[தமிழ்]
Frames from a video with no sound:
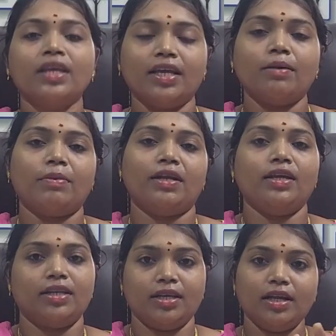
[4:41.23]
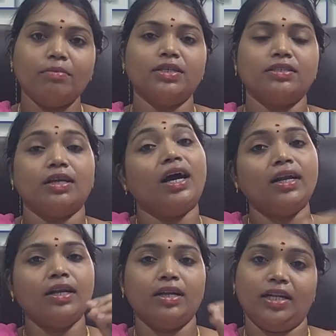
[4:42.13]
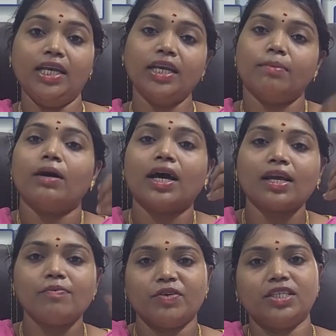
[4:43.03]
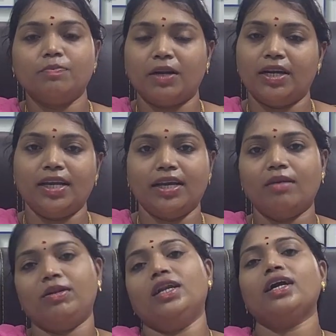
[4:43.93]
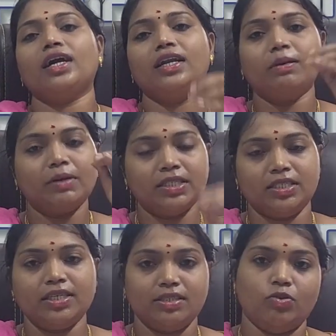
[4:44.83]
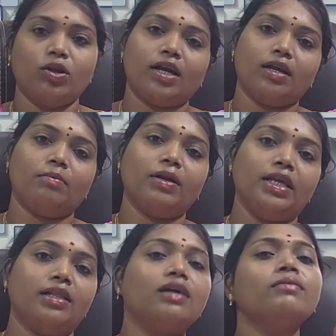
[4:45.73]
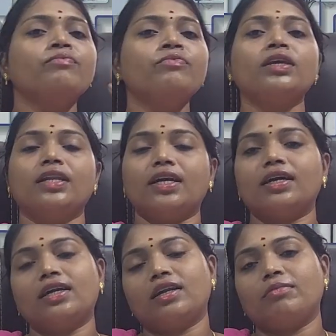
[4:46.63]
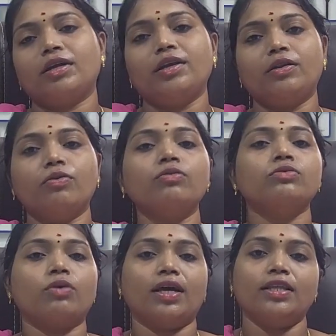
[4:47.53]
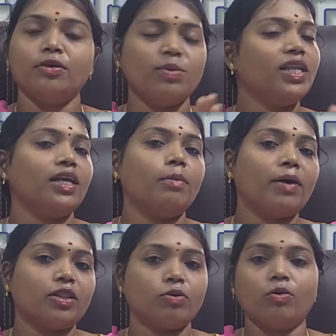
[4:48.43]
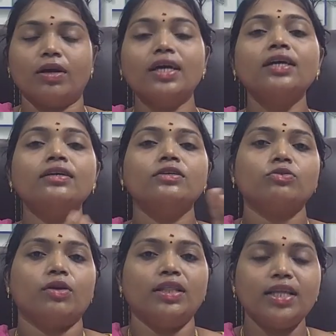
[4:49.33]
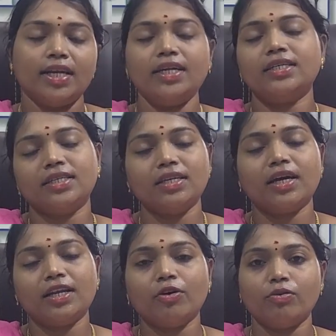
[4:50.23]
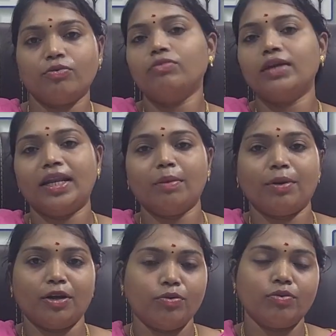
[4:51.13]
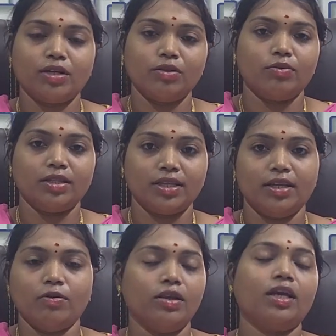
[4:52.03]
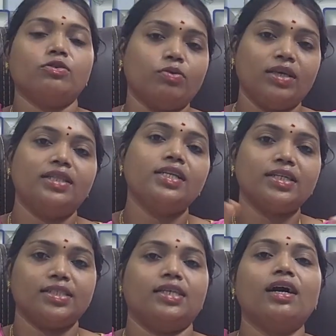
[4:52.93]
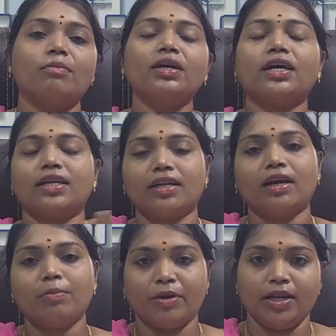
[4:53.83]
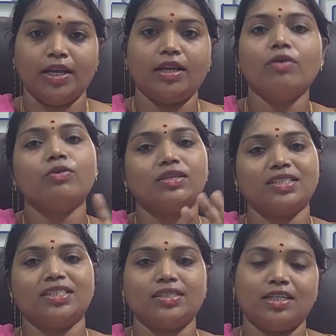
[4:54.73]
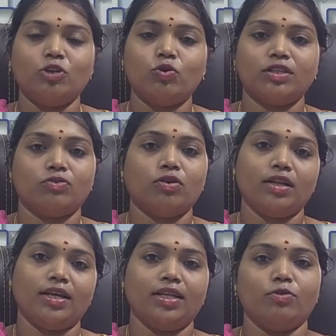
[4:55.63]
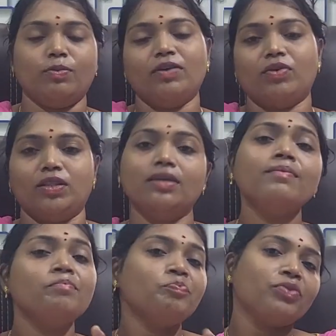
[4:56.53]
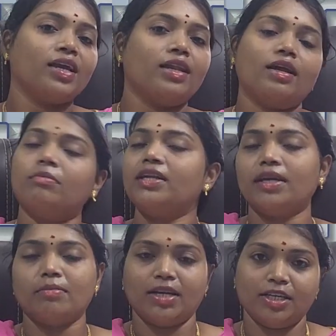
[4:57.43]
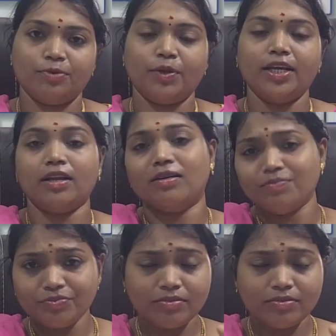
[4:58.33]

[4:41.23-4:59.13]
இதை பண்ணிக்கிட்டிங்கன்னா பெஸ்ட்டு அண்ட் நீங்கள் மார்க்கப் வச்சு பண்ணுறீங்க அப்படின்னா கண்டிப்பாக ஜிஎஸ்டியோட கலெக்ட் பண்ணி தான் நீங்கள் கட்டுற மாதிரி இருக்கும் ஸோ அதையுமே நீங்கள் பார்த்துக்கோங்க ஸோ இந்த ரெண்டு சினாரியோவும் என்ன பண்ணணுன்றது உங்களுக்கு தெரியும் இல்லையா ஸோ இதில் சிக்காமல் கரெக்டாக பண்ணிங்கன்னா உங்களுக்கு ஜிஎஸ்டி நோட்டீஸோ இல்லை எதுவுமே வந்து இல்லாமல் நீங்கள் மேனேஜ் பண்ணிக்கலாம்